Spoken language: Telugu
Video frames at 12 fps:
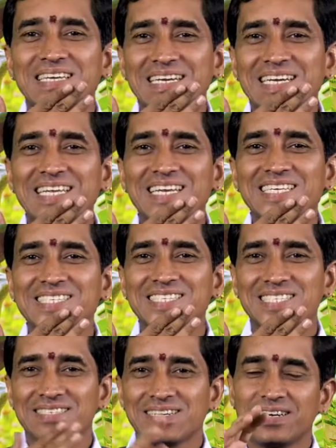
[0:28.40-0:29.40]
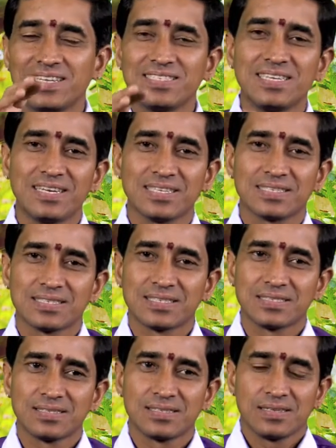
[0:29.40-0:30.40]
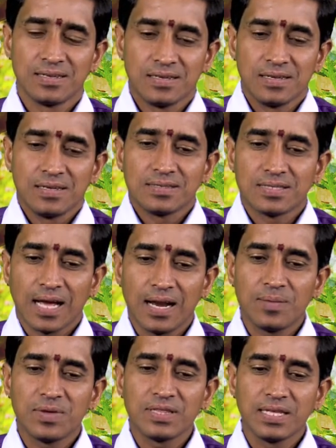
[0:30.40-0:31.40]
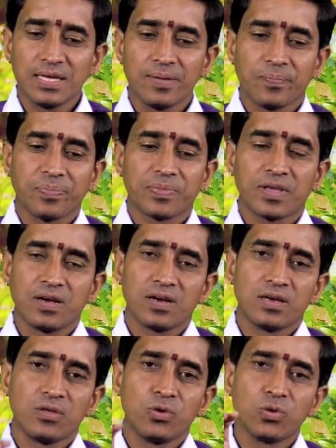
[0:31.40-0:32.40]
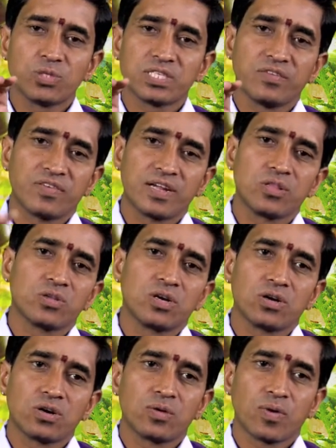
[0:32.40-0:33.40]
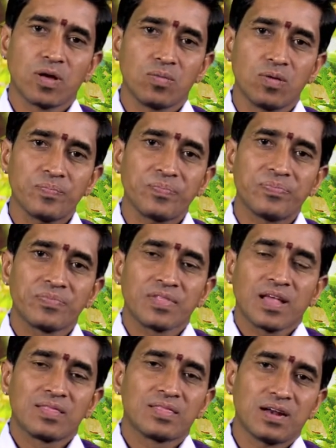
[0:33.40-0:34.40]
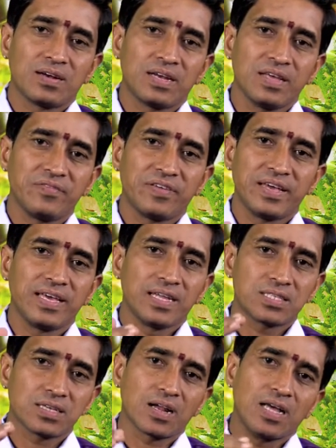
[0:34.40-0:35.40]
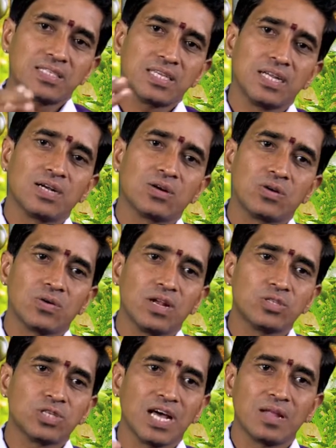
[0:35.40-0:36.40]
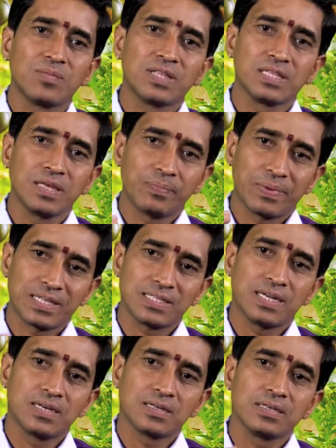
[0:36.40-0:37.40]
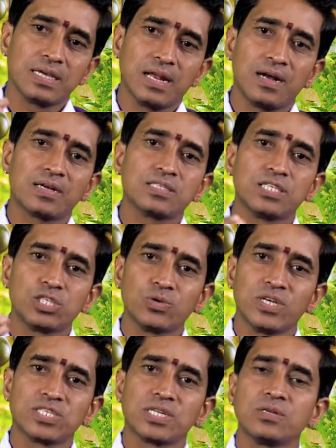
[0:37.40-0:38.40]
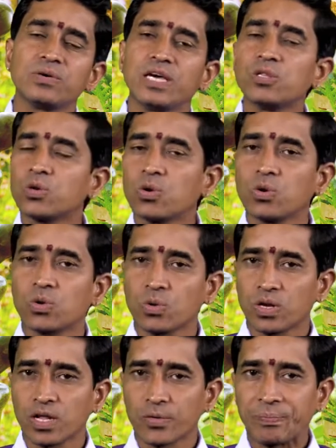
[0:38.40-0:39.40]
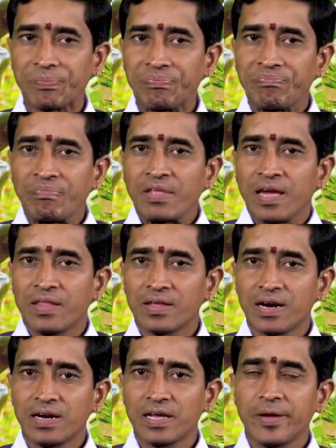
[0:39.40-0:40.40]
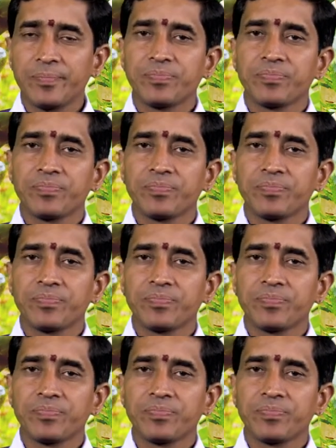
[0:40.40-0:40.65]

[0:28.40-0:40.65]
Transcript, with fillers: గిడీనెస్ డిజీనెస్ చాలామంది యూత్ సఫర్ అవుతున్నటువంటి ప్రాబ్లం థర్టీ ఫైవ్ ఇయర్స్ క్రాస్ అయినటువంటి వాళ్ళు చాలామంది ప్రజెంట్ ఇలాంటి సిచ్యువేషన్ను ఎదుర్కొంటున్నారు ఎందుకంటే